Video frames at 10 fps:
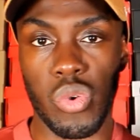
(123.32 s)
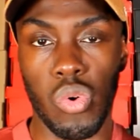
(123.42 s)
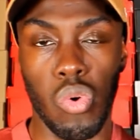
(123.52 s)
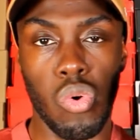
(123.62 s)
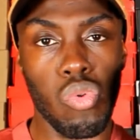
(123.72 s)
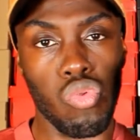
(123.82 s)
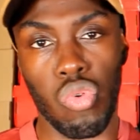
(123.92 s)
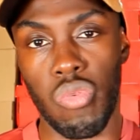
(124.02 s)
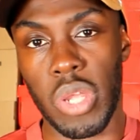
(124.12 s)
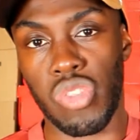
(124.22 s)
euros. Donc
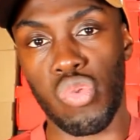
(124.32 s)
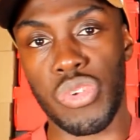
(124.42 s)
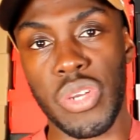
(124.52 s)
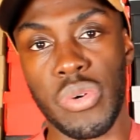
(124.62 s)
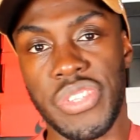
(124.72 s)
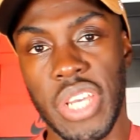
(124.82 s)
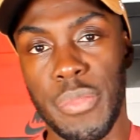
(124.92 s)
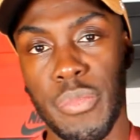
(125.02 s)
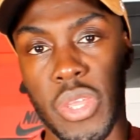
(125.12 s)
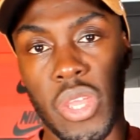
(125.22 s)
voilà, tout est négociable,
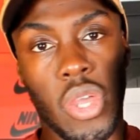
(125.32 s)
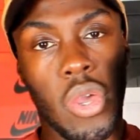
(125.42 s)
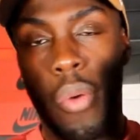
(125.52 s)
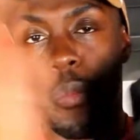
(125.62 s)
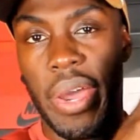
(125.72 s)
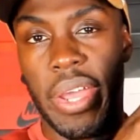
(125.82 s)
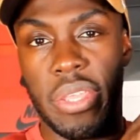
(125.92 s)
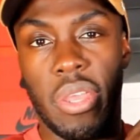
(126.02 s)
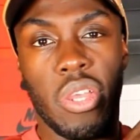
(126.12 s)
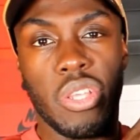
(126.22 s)
mais pareil.
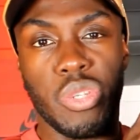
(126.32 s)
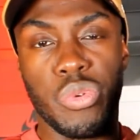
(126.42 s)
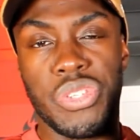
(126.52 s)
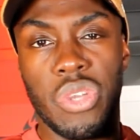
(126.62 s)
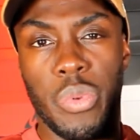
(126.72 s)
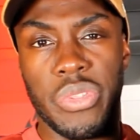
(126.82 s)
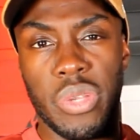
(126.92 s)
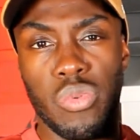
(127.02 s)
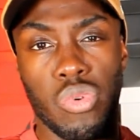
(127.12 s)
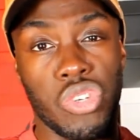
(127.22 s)
C'est aussi un
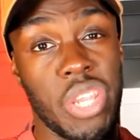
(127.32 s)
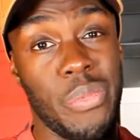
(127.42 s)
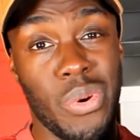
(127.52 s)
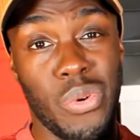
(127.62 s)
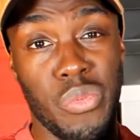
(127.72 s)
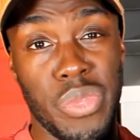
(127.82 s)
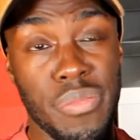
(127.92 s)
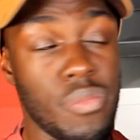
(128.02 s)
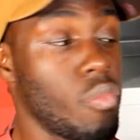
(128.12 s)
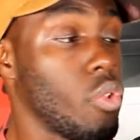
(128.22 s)
pantalon que je n'ai pas encore mis.
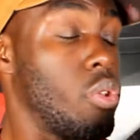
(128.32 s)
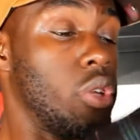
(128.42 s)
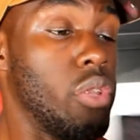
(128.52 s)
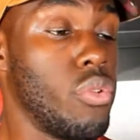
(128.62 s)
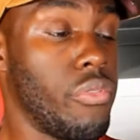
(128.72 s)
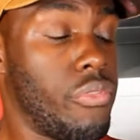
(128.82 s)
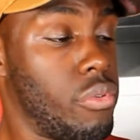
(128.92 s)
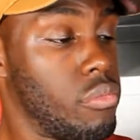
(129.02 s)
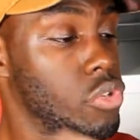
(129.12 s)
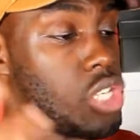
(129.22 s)
Il est neuf,
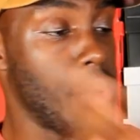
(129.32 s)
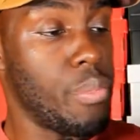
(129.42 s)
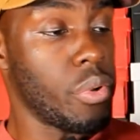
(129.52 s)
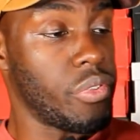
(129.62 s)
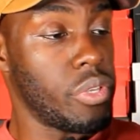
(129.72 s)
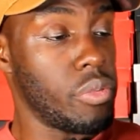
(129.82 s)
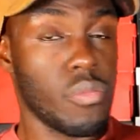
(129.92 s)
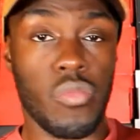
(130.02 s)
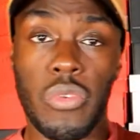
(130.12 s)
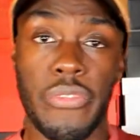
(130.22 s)
jamais porté.
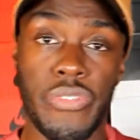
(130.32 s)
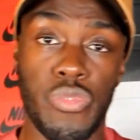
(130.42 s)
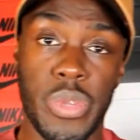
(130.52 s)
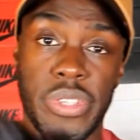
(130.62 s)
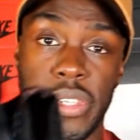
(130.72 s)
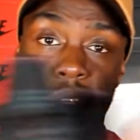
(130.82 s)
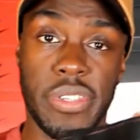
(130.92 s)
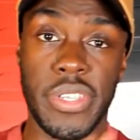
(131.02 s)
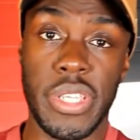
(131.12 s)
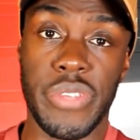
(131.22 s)
Faites-vous plaisir
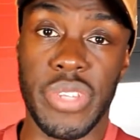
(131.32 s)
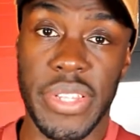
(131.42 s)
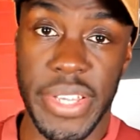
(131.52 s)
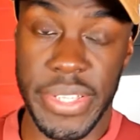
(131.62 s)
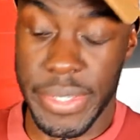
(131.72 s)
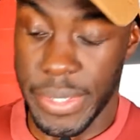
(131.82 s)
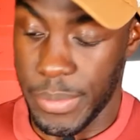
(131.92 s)
si il vous intéresse.